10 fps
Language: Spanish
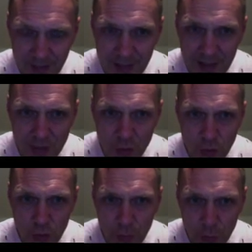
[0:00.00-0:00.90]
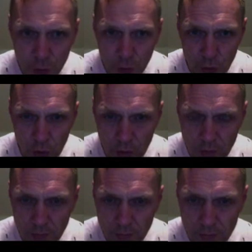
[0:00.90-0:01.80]
es un protocolo
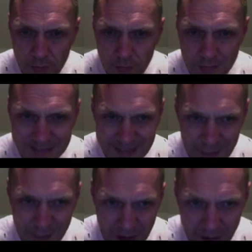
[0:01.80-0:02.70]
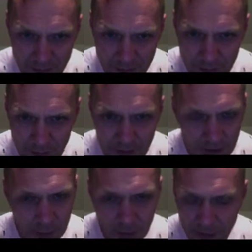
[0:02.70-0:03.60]
DeFi que
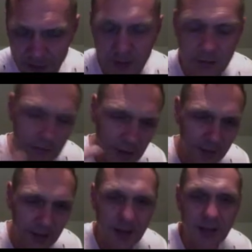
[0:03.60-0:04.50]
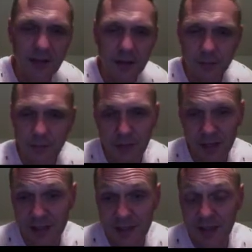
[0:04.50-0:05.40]
te permite también hacer,
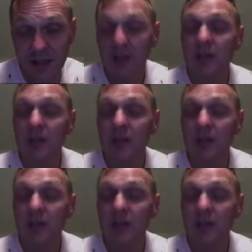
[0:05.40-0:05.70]
realizar